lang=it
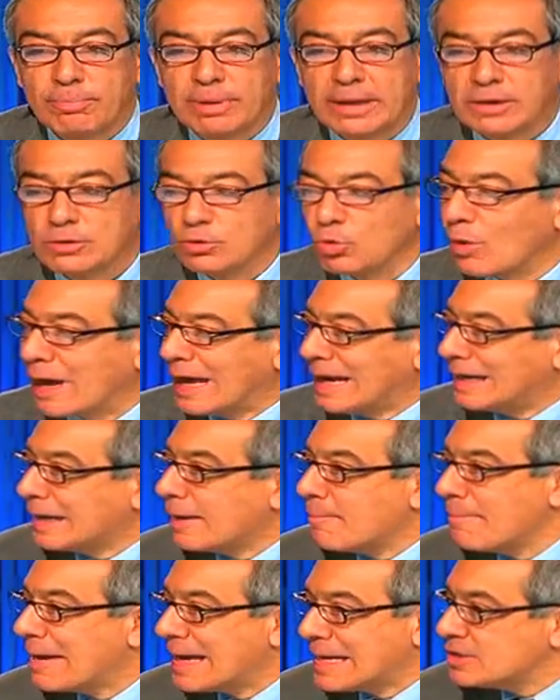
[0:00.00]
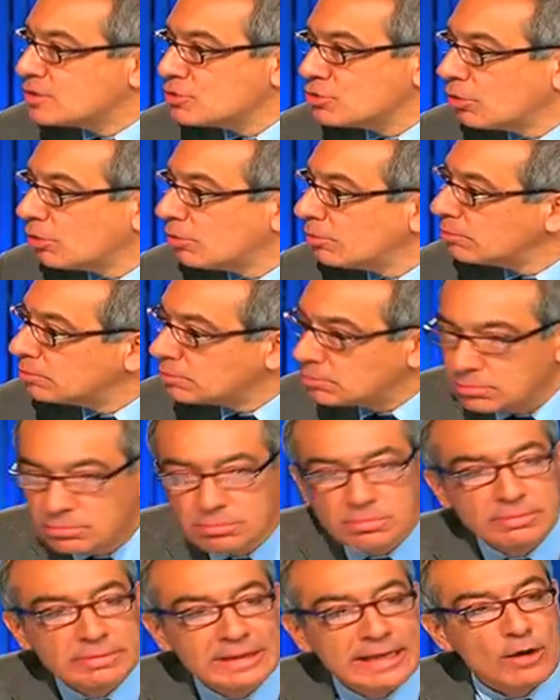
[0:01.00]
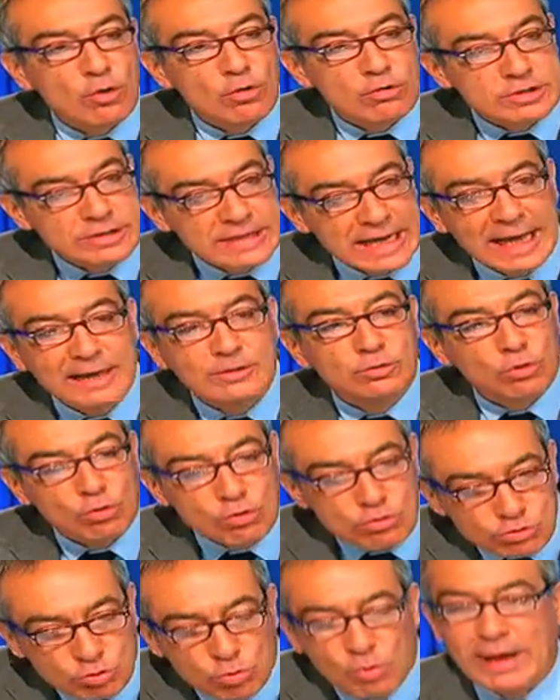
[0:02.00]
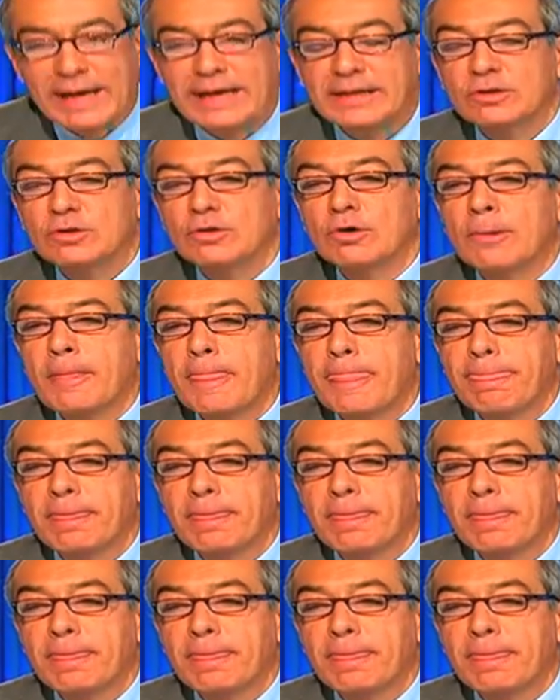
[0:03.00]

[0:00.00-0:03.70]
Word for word: per due anni e mezzo, negoziando, costruendo,